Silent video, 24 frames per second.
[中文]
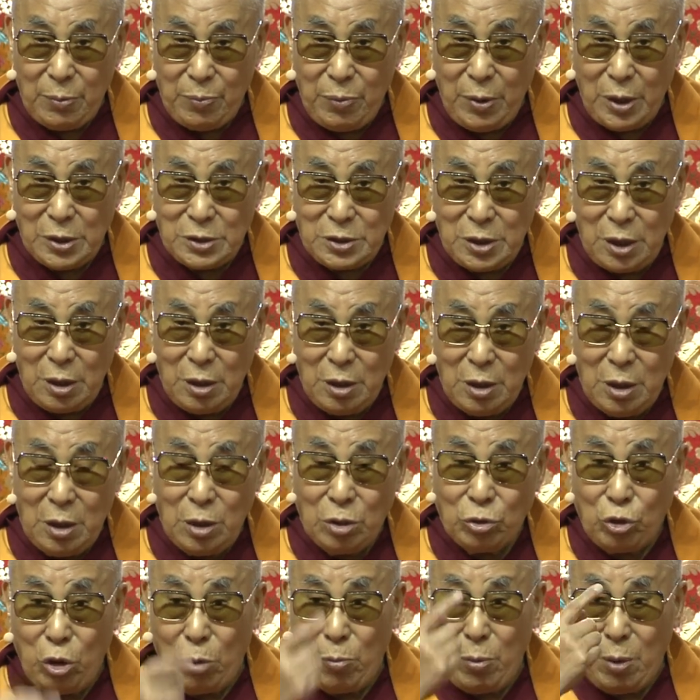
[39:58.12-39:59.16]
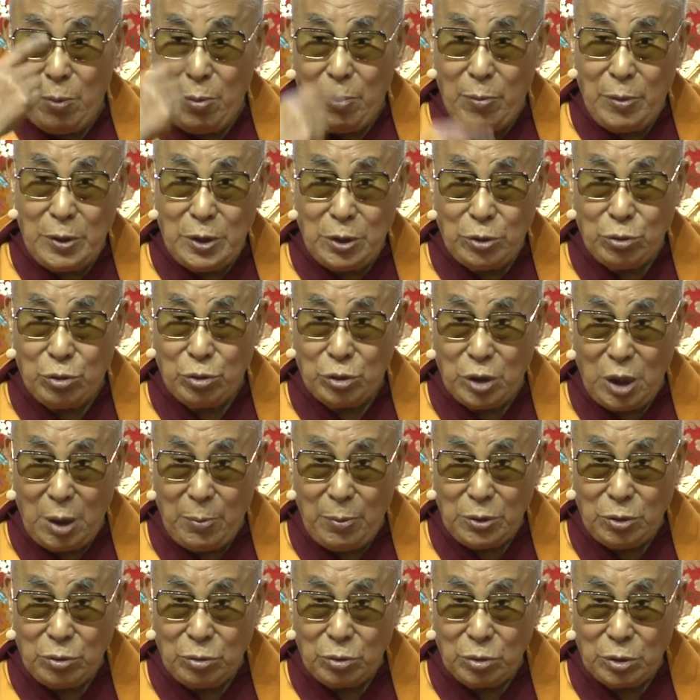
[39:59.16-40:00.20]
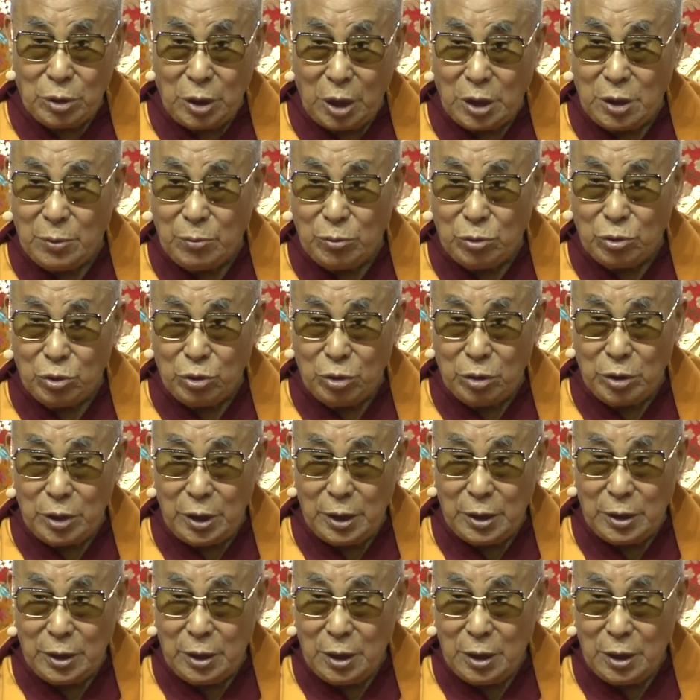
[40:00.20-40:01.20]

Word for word: 所以烦恼和烦恼所留下来的习气，从无